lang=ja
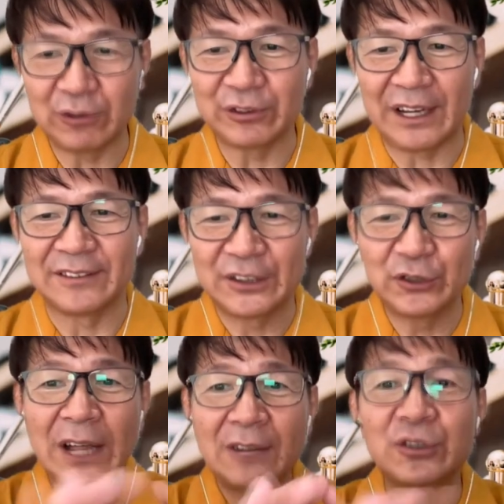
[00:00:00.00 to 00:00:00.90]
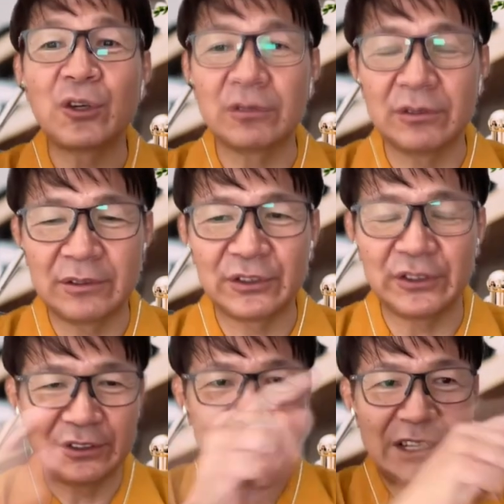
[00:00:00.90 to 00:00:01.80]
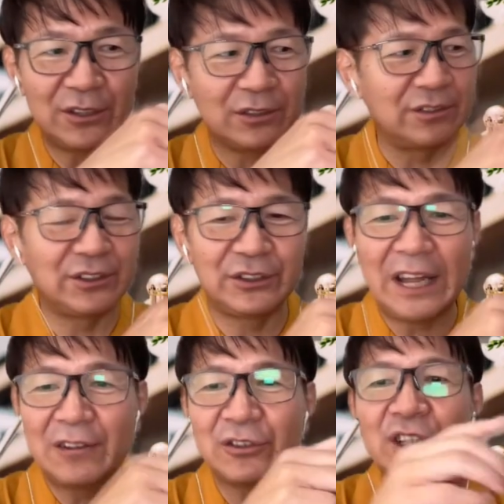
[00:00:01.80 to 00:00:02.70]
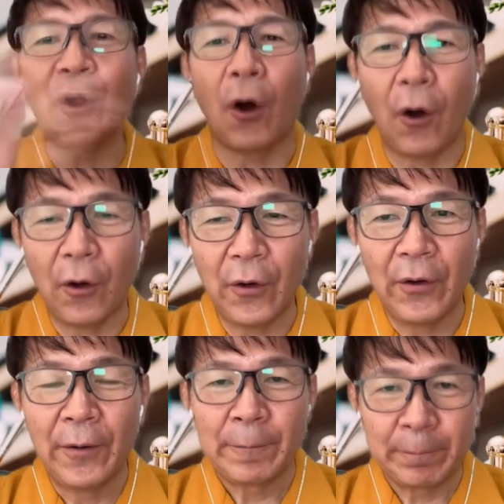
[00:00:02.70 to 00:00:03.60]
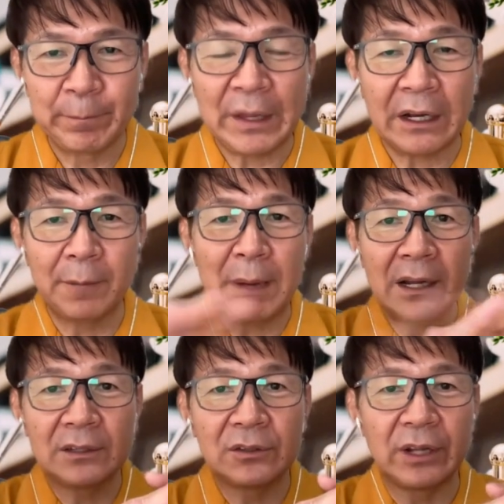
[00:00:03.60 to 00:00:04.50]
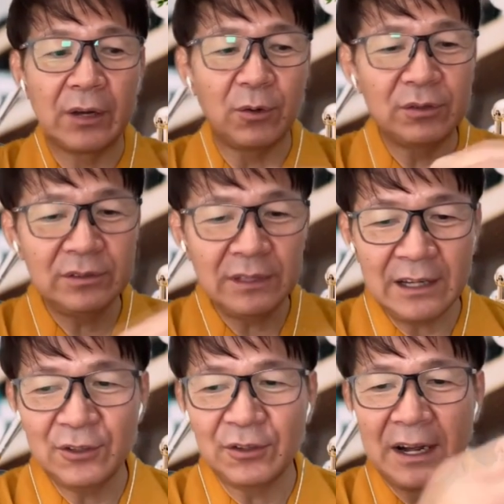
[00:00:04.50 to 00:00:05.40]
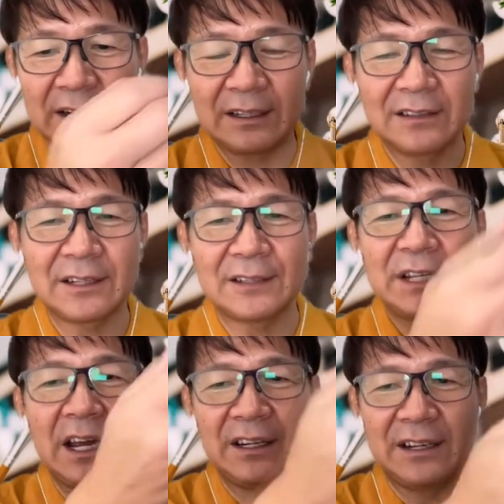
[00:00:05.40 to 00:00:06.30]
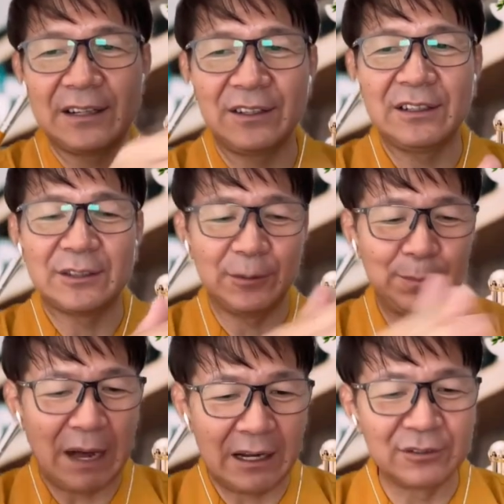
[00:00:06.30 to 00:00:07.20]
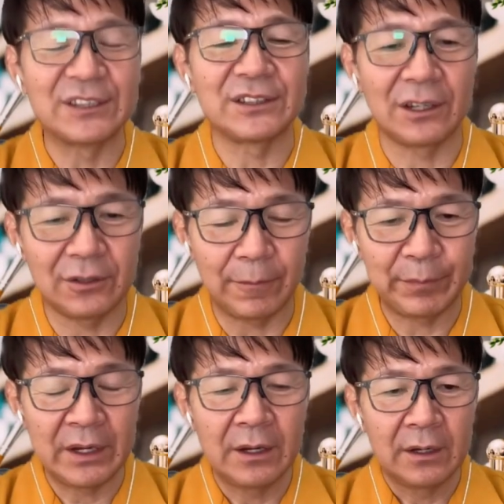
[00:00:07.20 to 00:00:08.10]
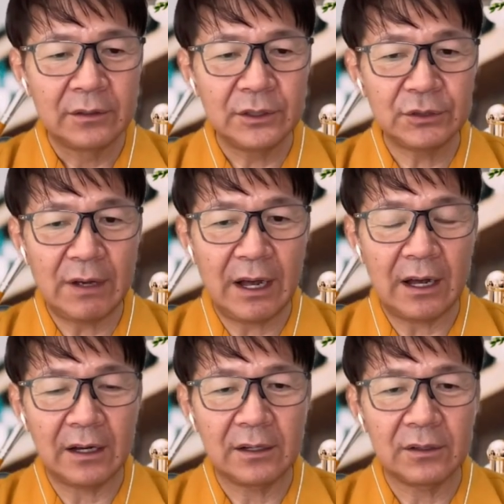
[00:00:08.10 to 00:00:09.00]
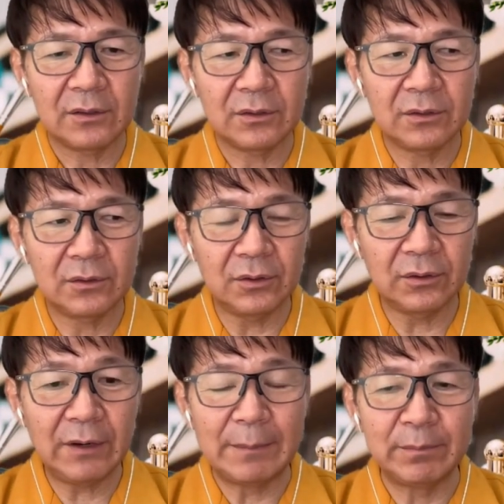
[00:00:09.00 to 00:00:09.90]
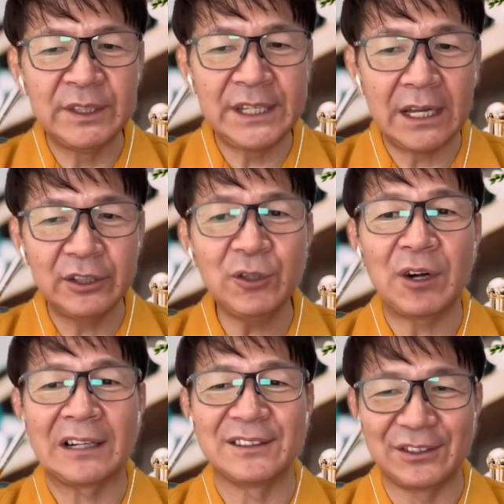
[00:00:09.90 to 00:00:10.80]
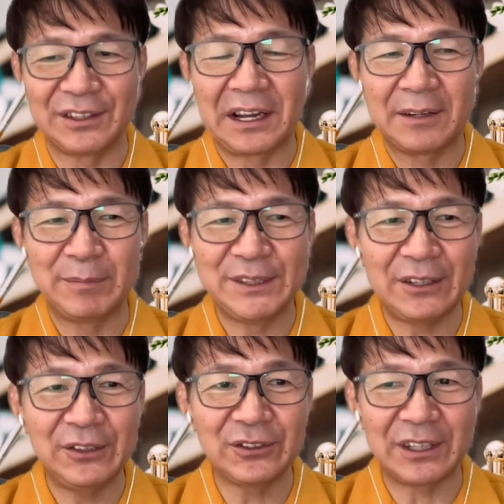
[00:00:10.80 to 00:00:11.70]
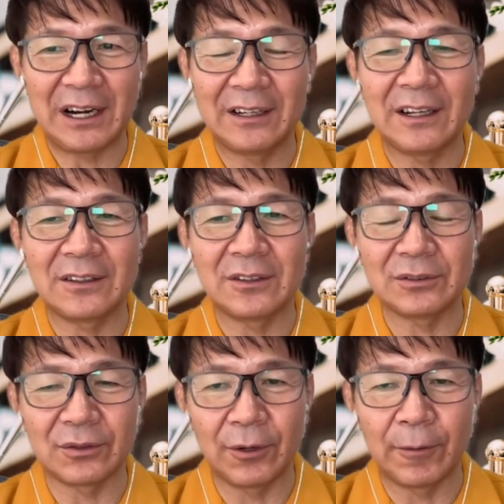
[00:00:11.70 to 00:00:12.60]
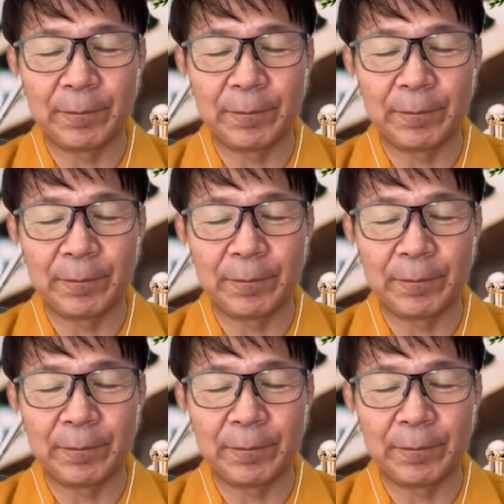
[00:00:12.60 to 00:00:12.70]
て捨てる色、捨て色、捨てる色。うん、だからパレットでこんな色なんか絶対使えへんなっていうやつがいっぱいあるんですけど、実はこれは見せる色なんですよね。見せる色って何かっていうと、